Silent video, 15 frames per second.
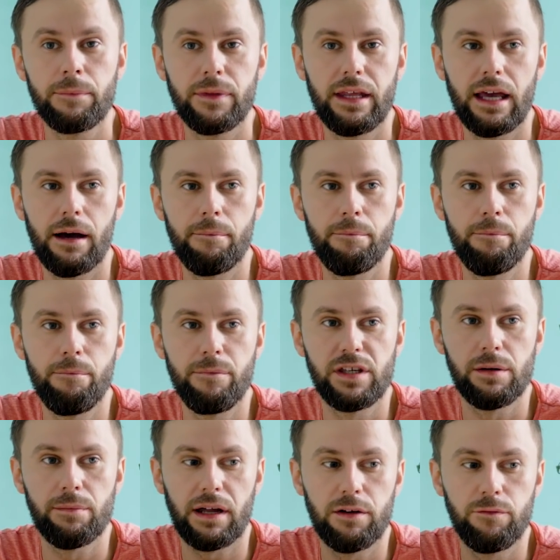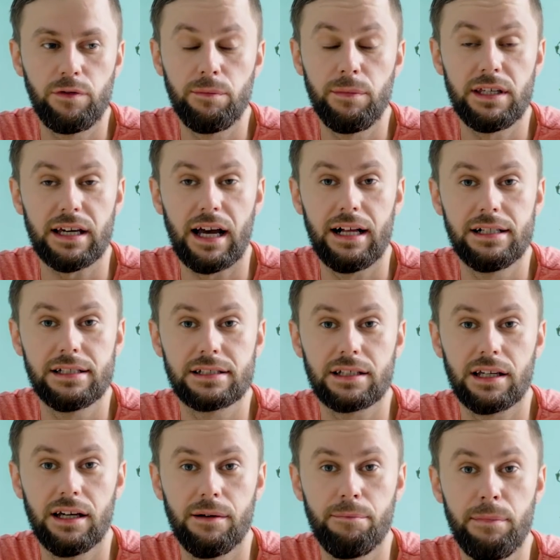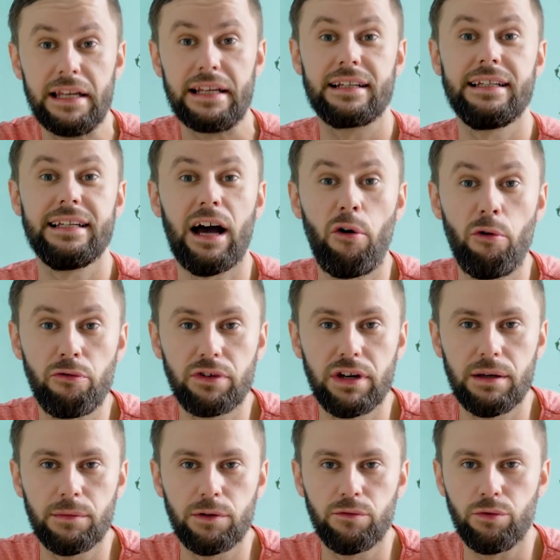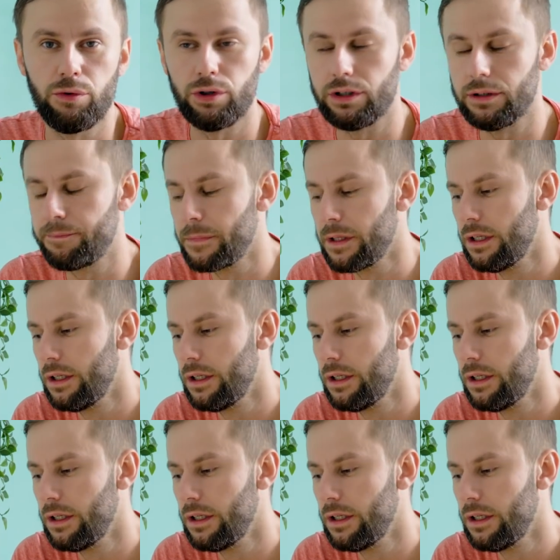der jemanden wie mich als äh, Mitglied aufnehmen würde.